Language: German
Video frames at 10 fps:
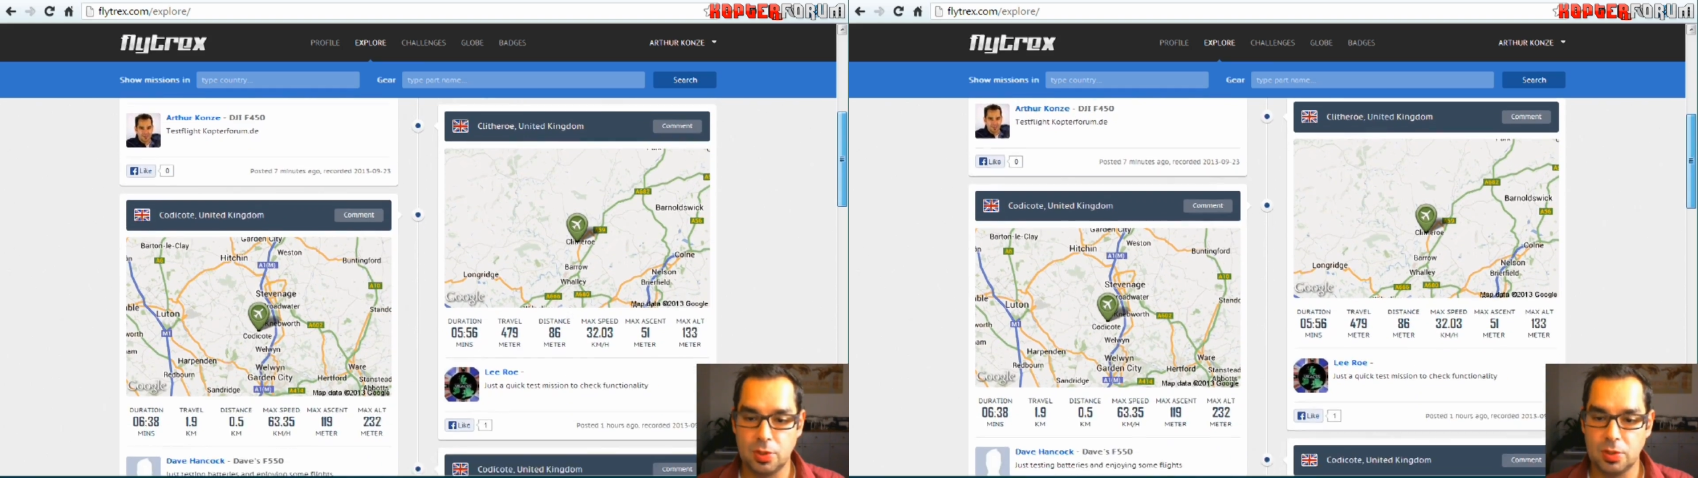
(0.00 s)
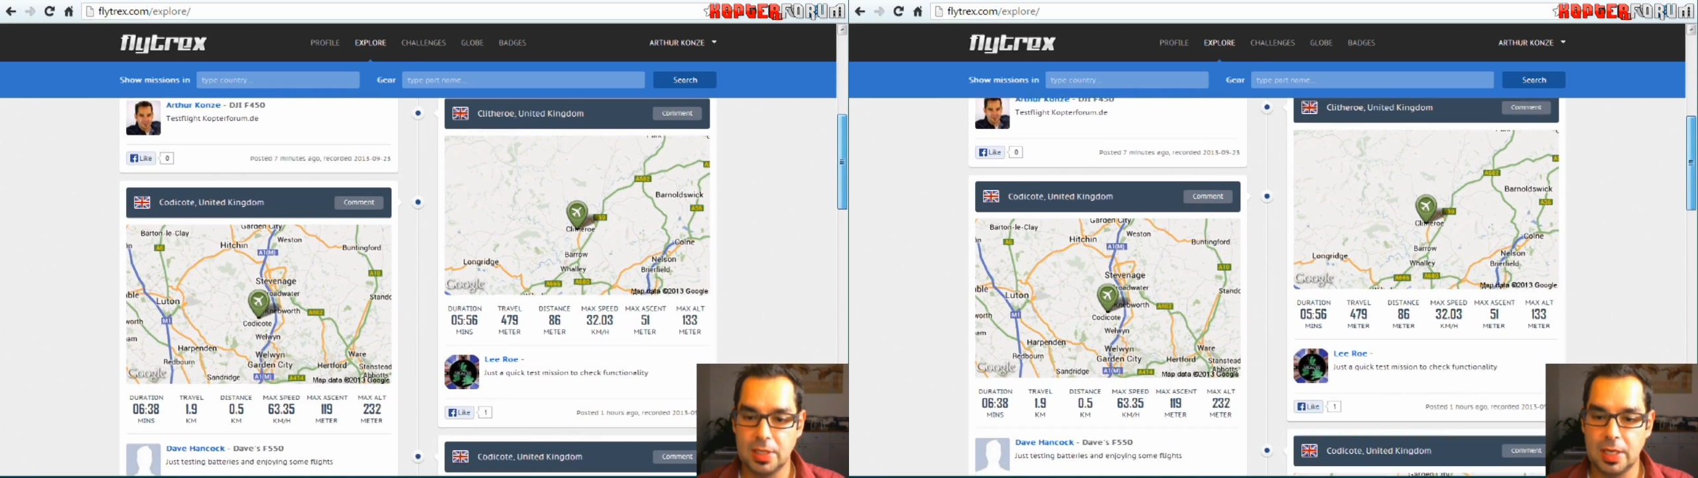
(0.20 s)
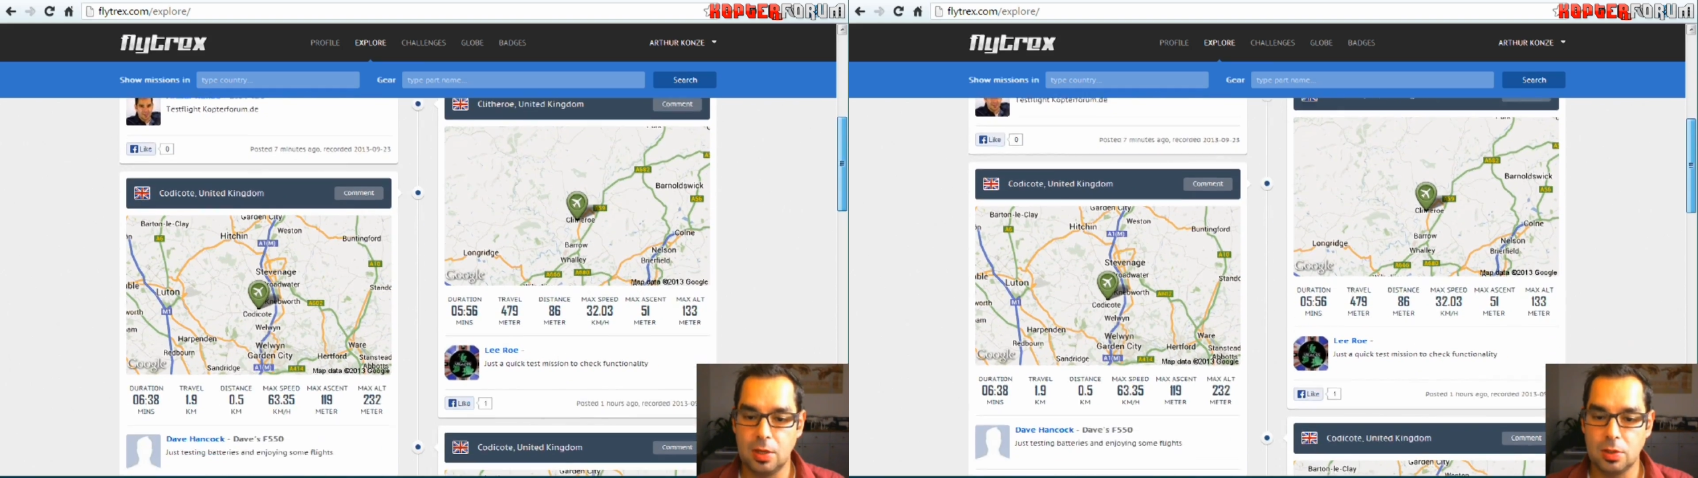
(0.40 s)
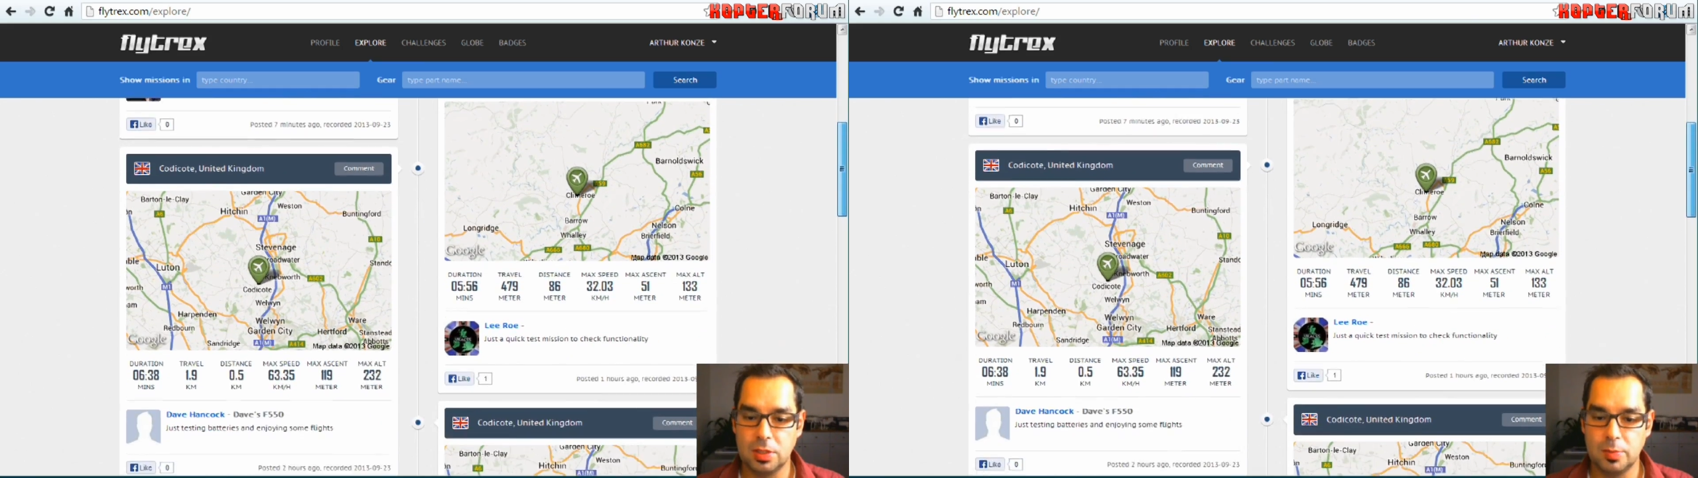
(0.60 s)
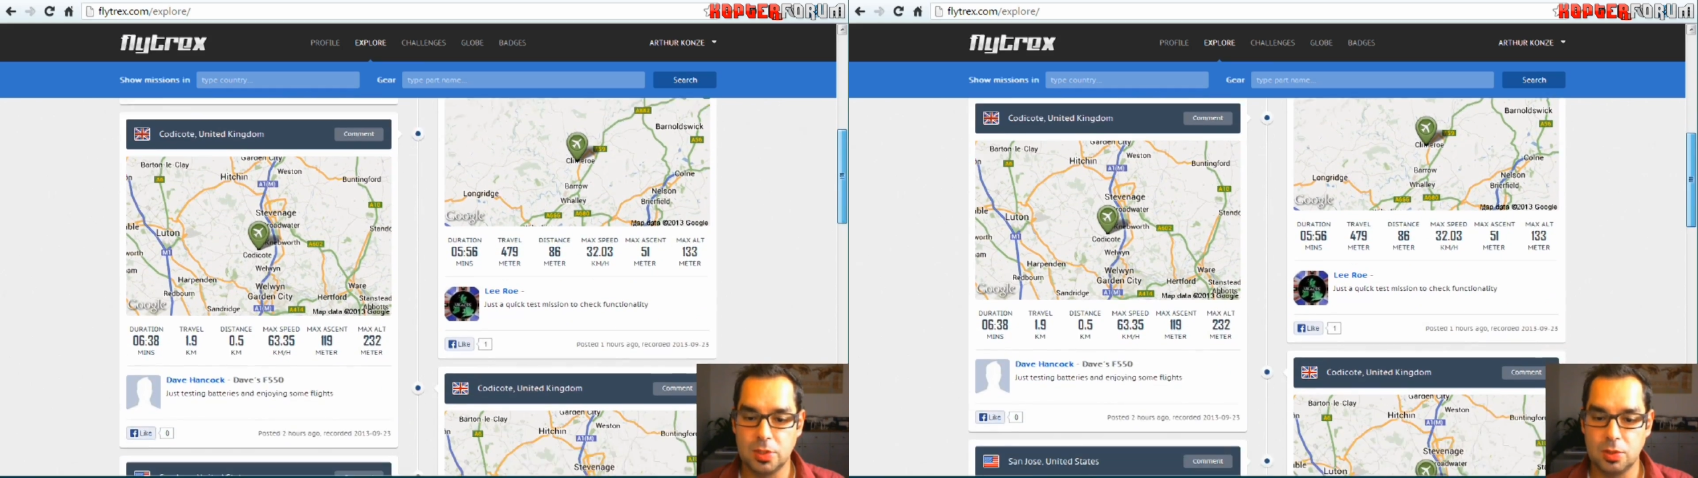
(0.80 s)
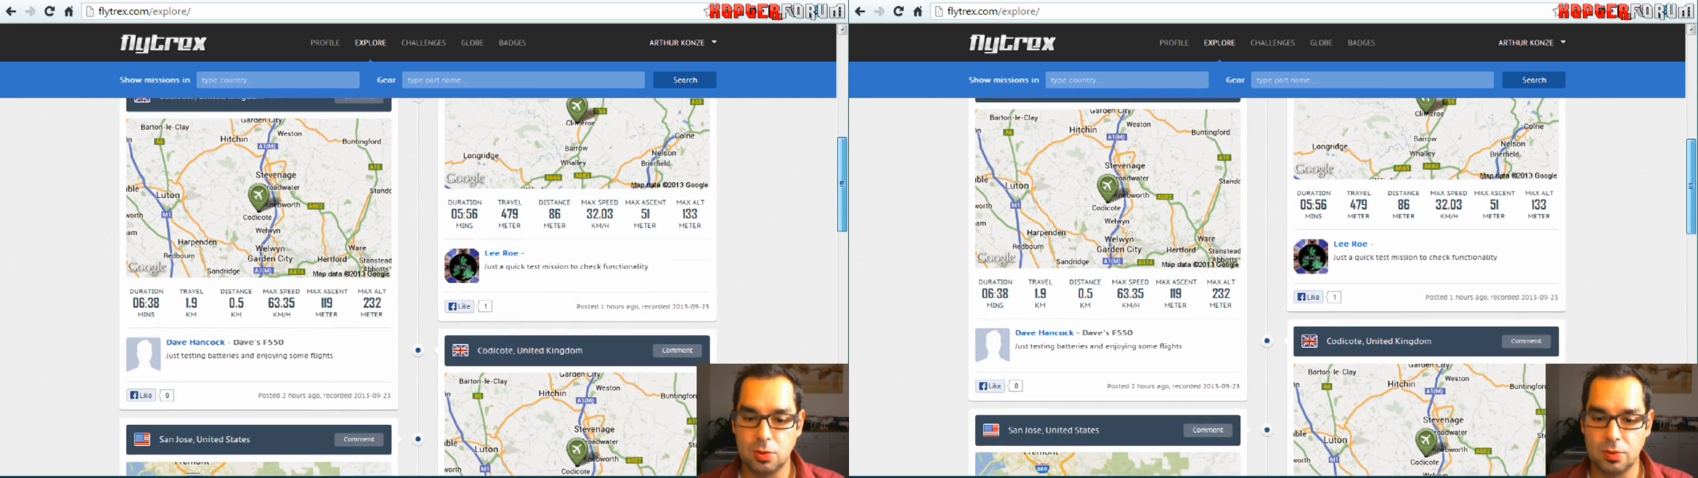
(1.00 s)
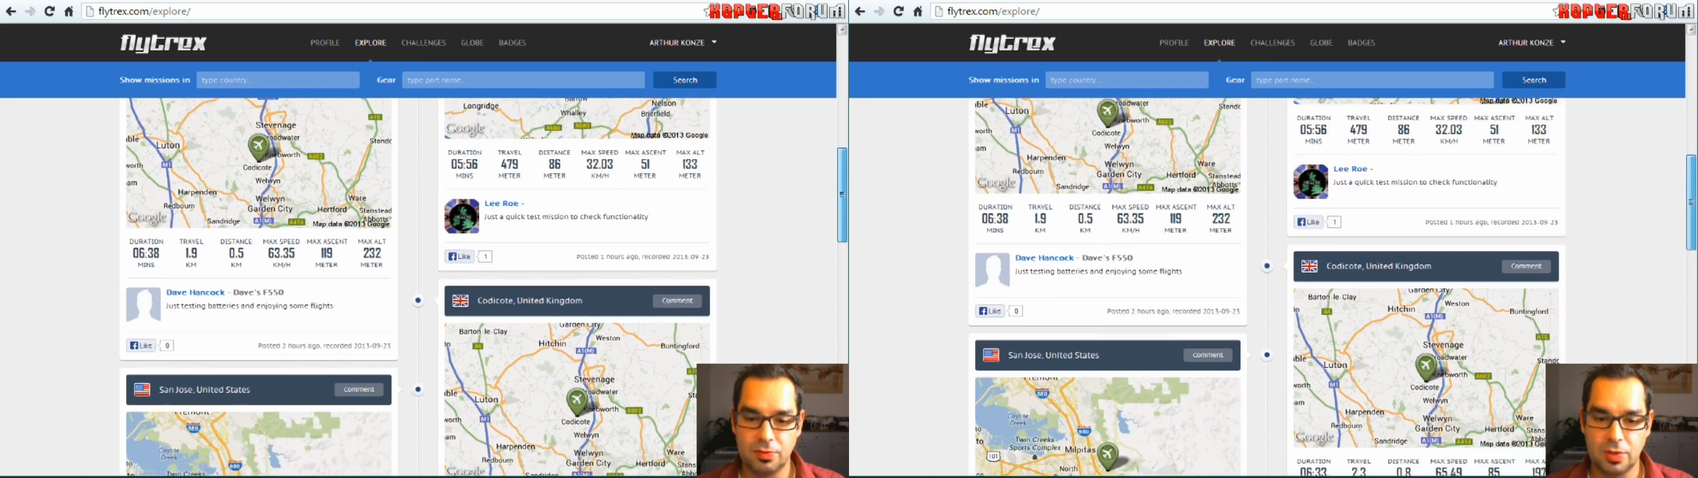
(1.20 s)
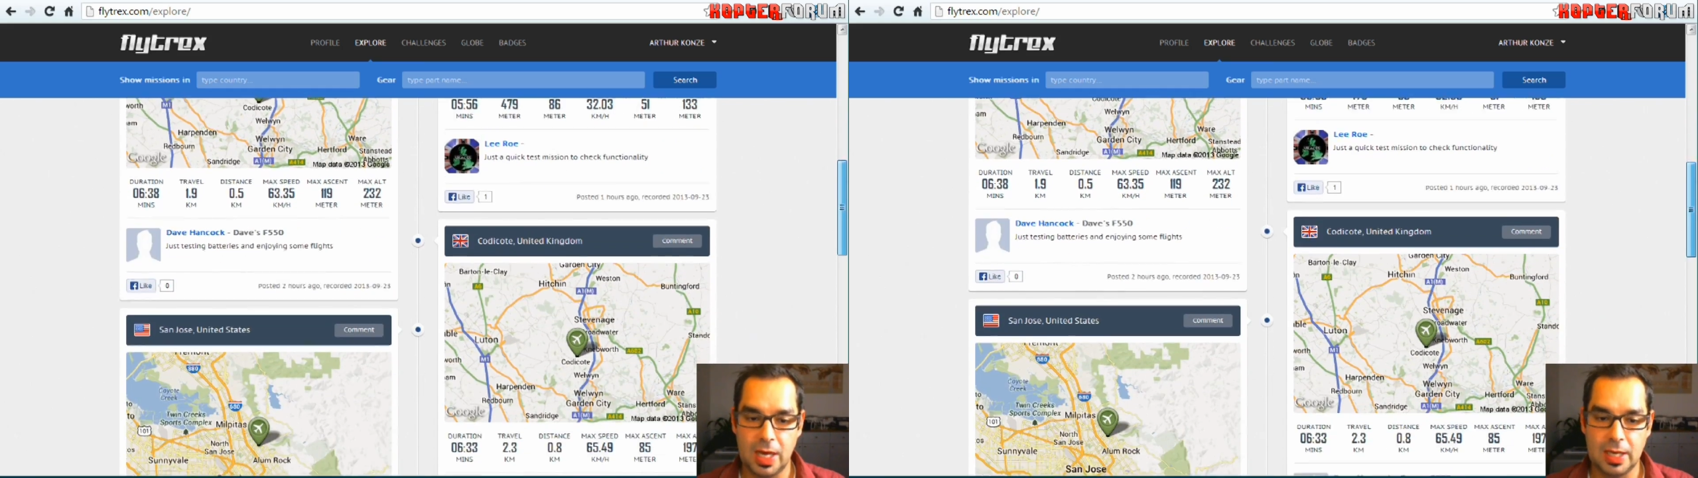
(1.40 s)
sondern auch die Missionen
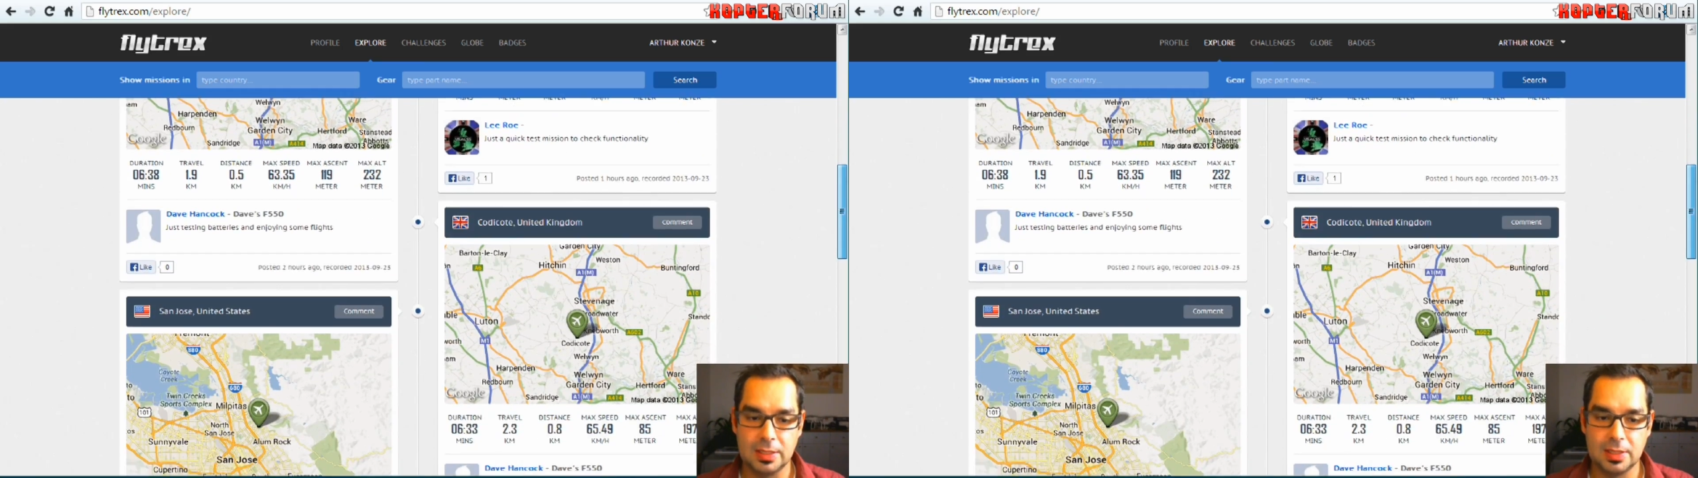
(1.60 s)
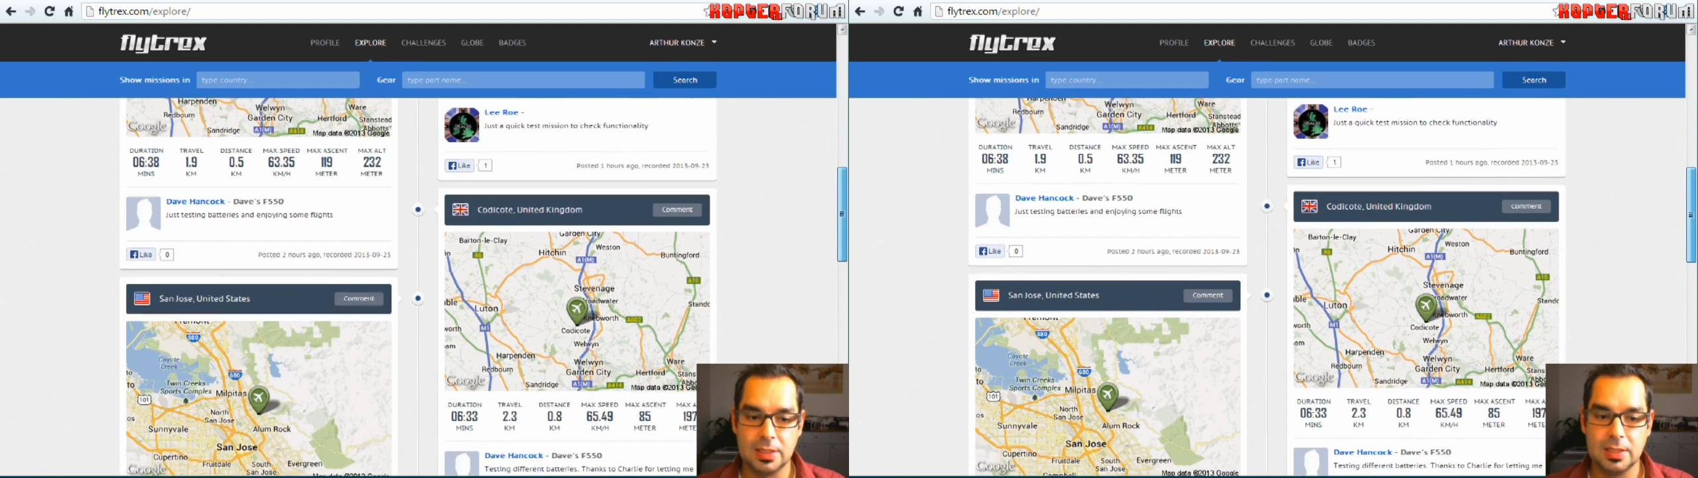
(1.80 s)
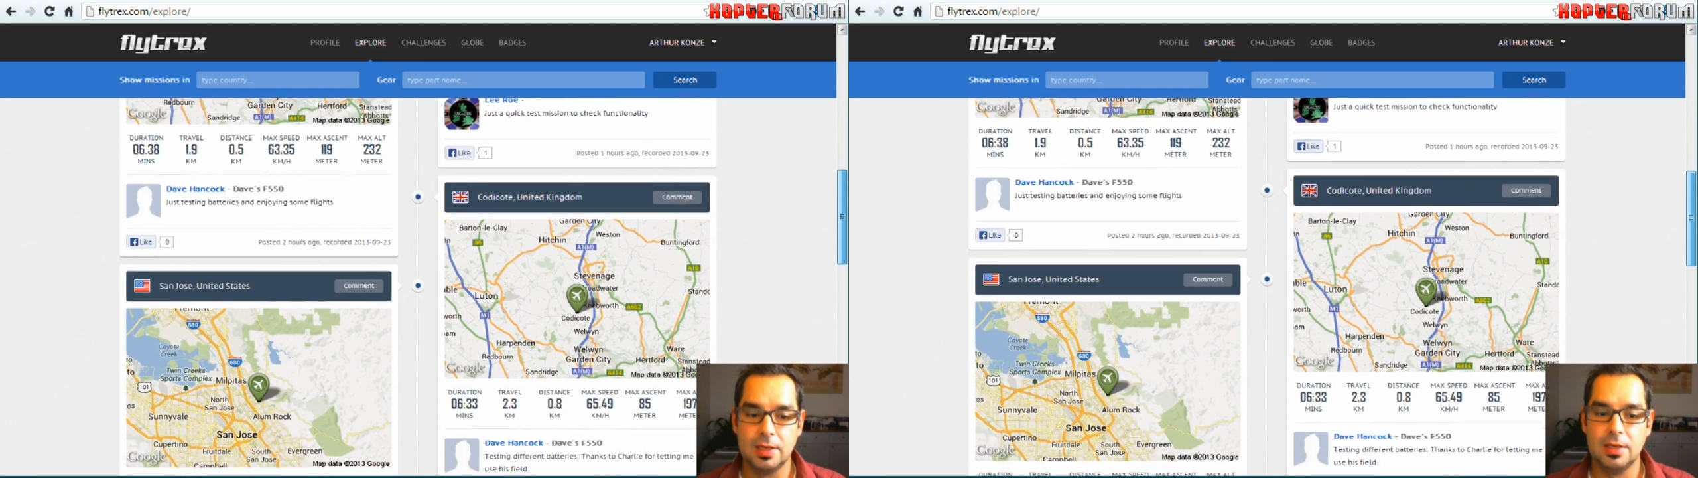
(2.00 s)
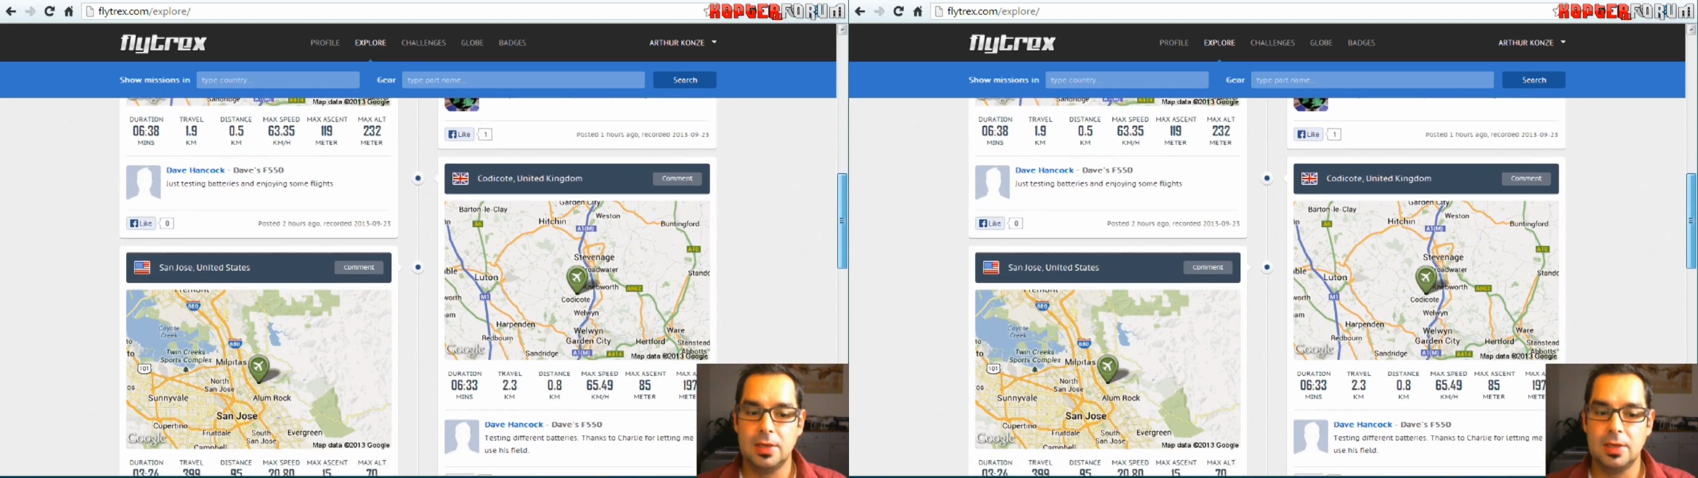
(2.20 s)
von anderen.